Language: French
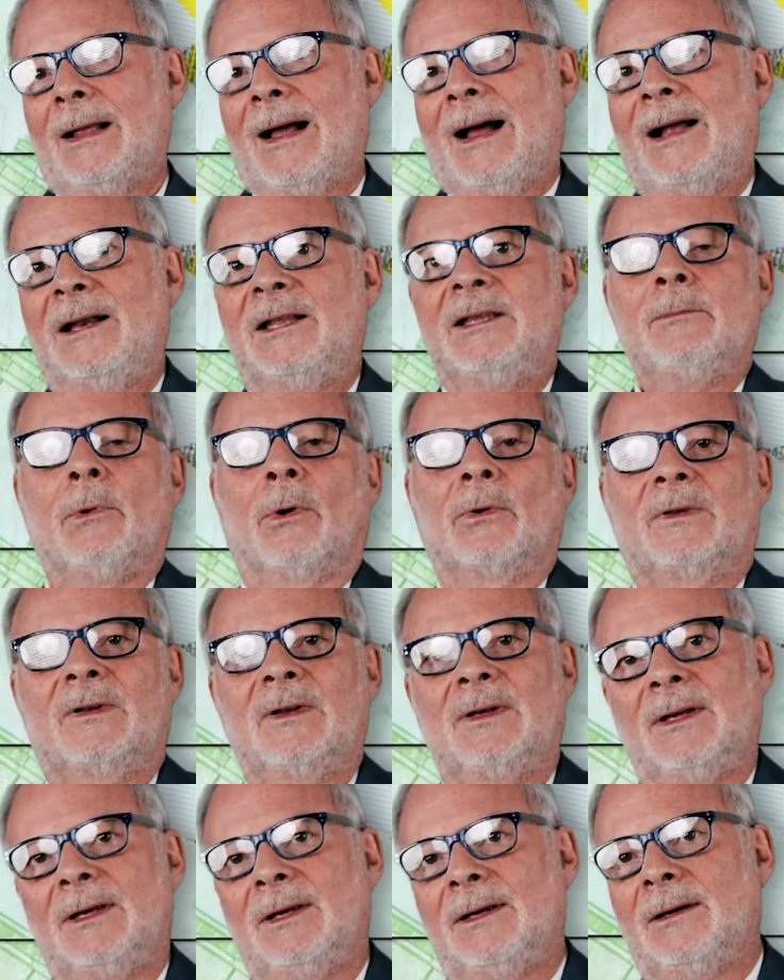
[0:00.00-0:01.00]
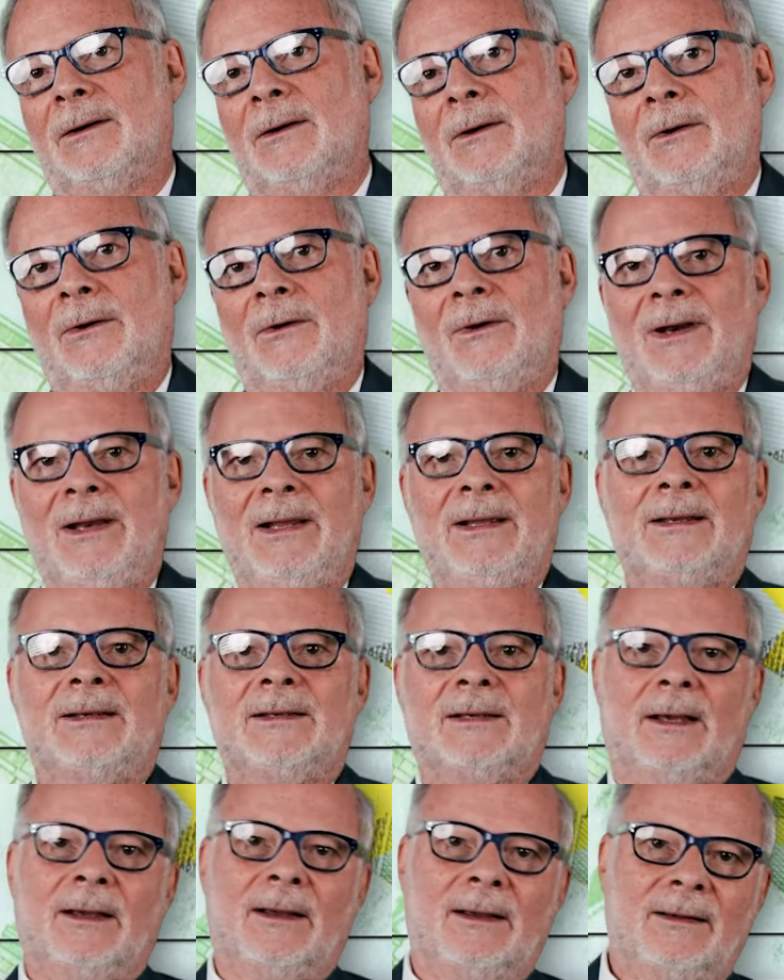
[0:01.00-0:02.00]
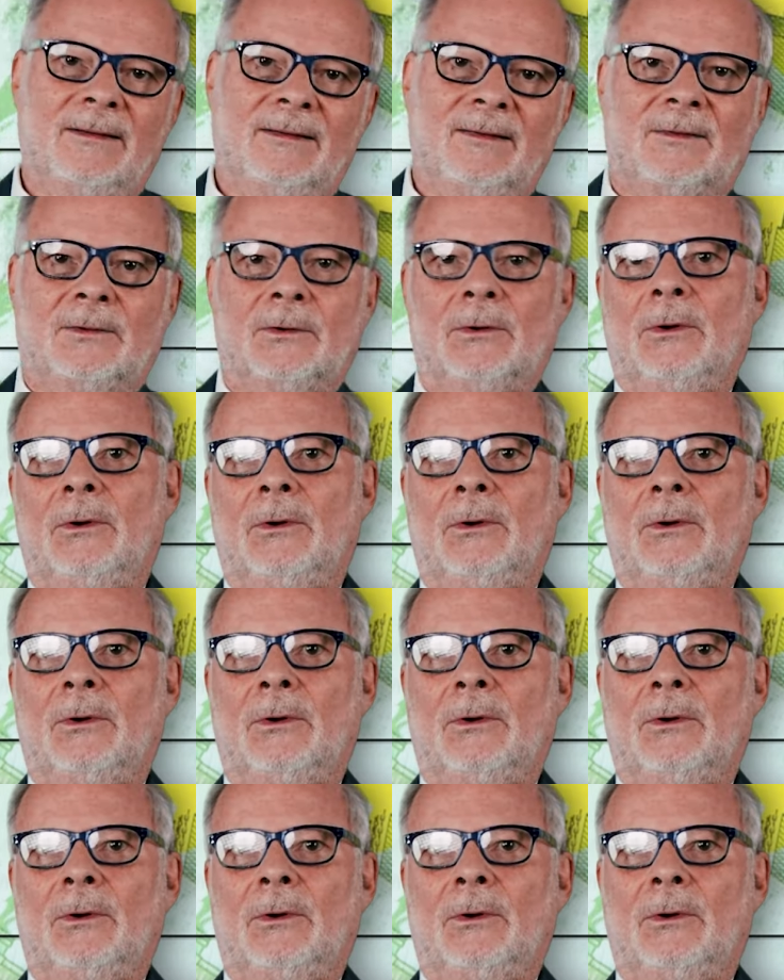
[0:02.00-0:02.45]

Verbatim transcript: alimenter euh, les caisses